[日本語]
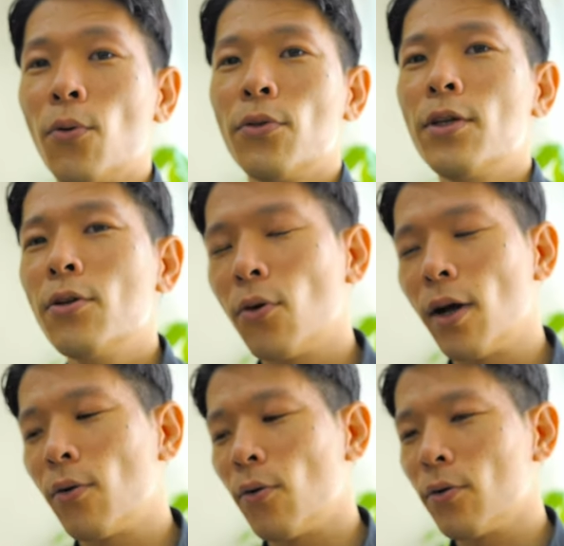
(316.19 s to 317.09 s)
法っていうのを、
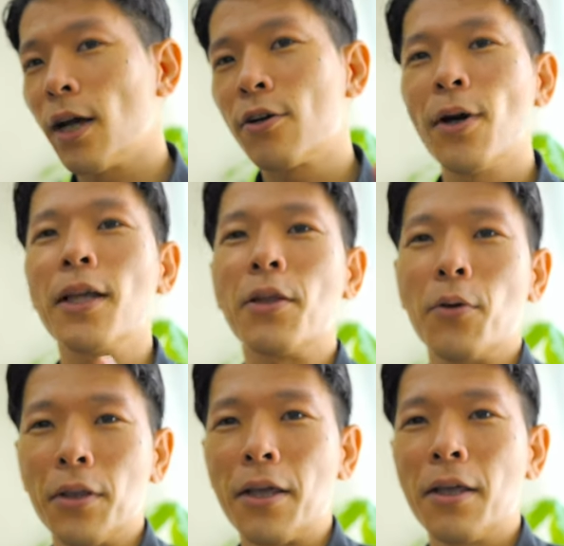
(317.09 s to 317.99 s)
あの、蓄えて
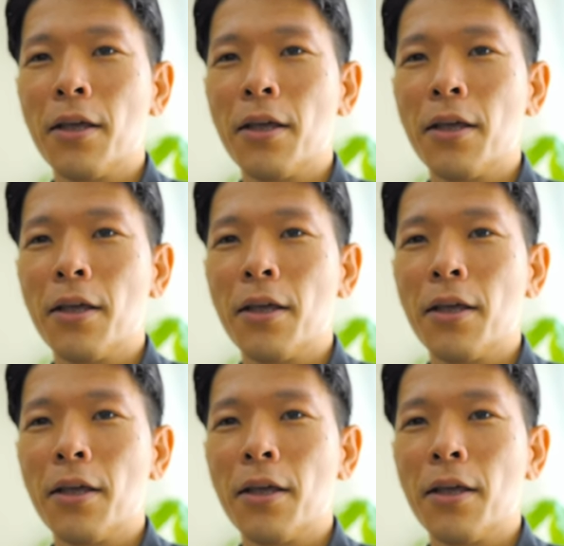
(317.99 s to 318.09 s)
おいて、